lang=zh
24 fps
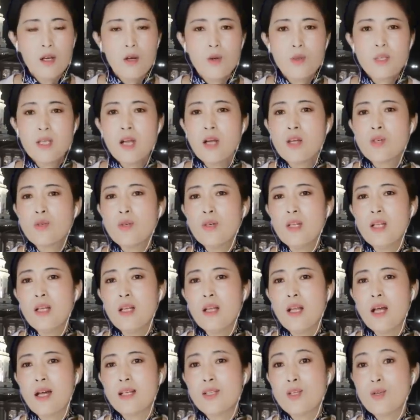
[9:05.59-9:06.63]
我想说的
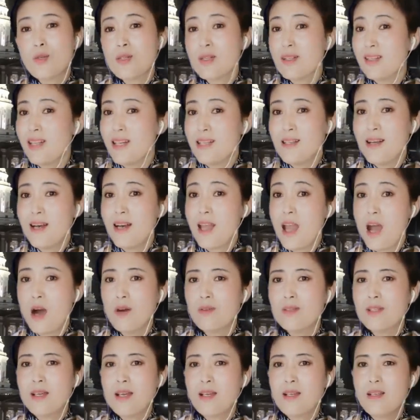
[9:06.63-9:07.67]
呢，就是大家
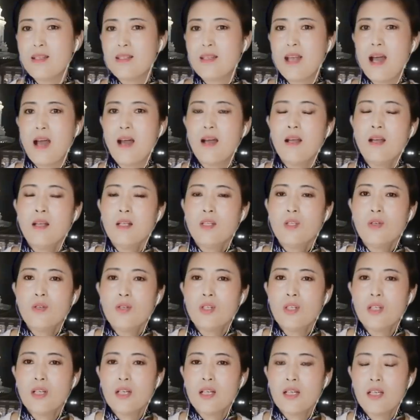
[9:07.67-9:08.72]
了解一下，就
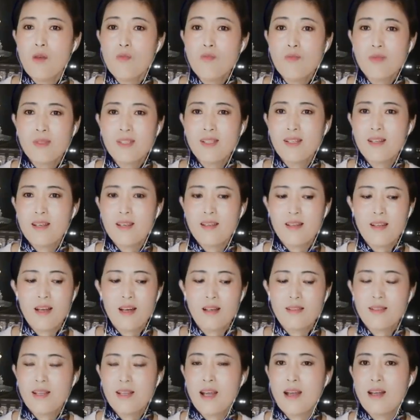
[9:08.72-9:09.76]
是穆斯林
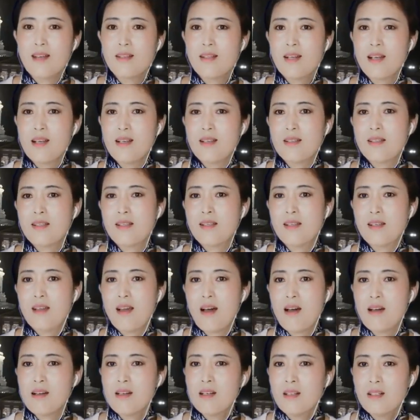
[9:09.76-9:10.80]
呢，在这一次
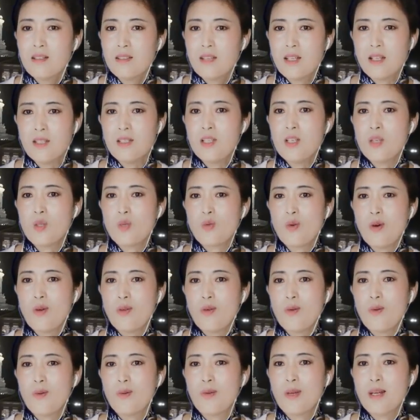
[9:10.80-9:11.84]
呢，挺起作
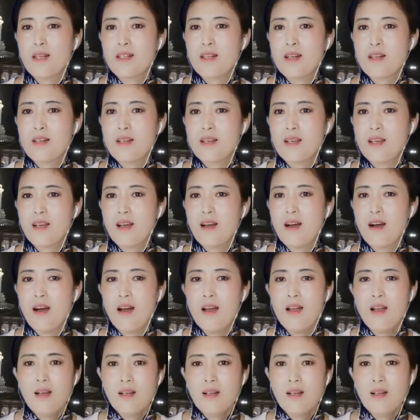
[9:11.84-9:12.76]
用的，这是一个。